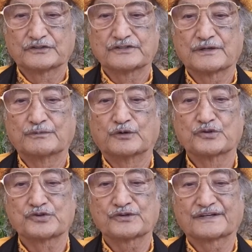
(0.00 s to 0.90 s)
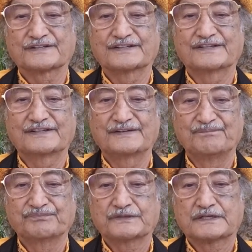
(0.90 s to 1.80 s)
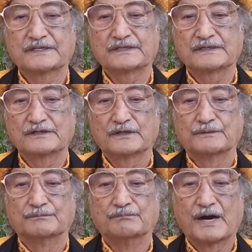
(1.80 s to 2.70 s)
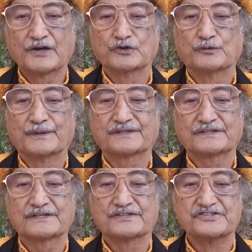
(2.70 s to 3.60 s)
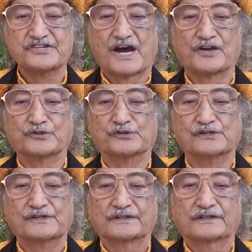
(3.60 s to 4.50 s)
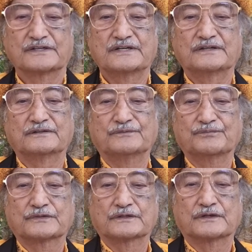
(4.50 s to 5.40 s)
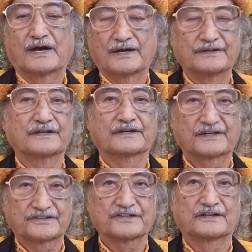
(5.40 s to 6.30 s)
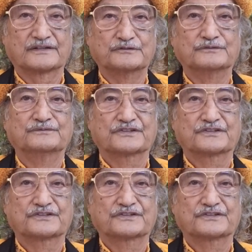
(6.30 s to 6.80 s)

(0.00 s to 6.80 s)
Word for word: तो जब ओशो कहते हैं कि मानो मत जानो कि एक जगह